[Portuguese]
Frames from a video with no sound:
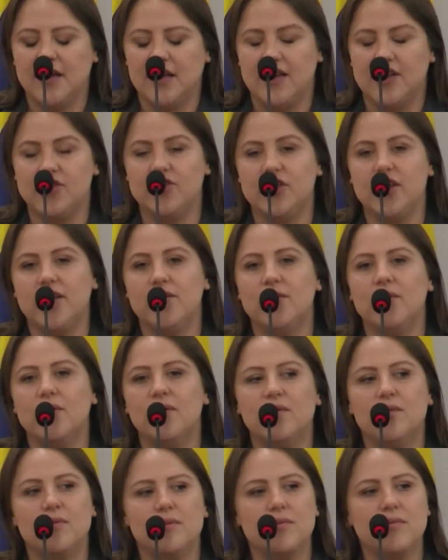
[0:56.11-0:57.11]
que
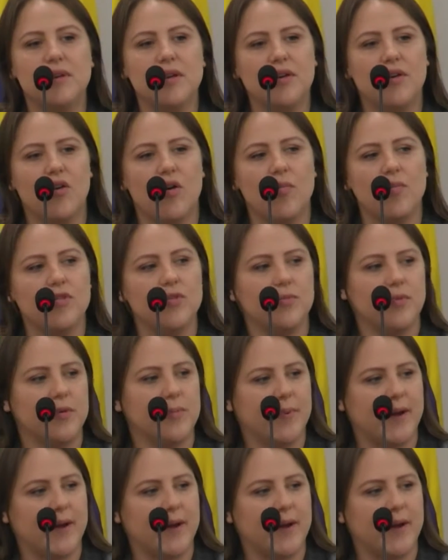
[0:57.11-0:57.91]
gerou um incômodo por